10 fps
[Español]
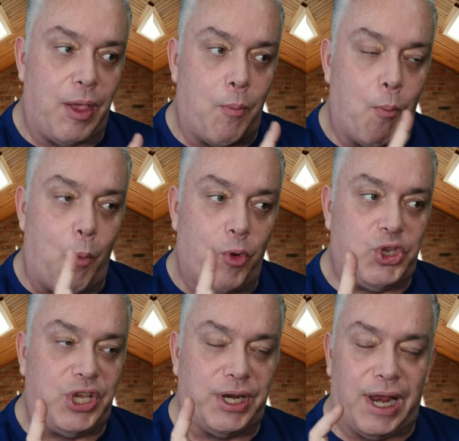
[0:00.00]

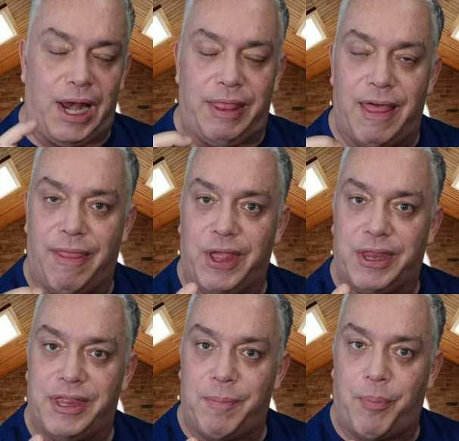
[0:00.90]
muchas
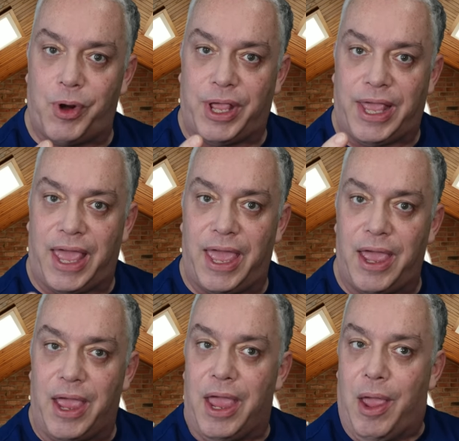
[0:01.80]
realidades de por qué